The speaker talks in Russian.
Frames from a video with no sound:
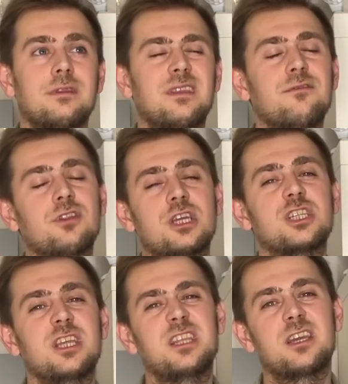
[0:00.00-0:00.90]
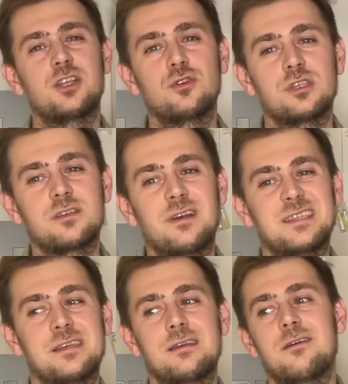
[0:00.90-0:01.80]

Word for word: Его даже я не хочу называть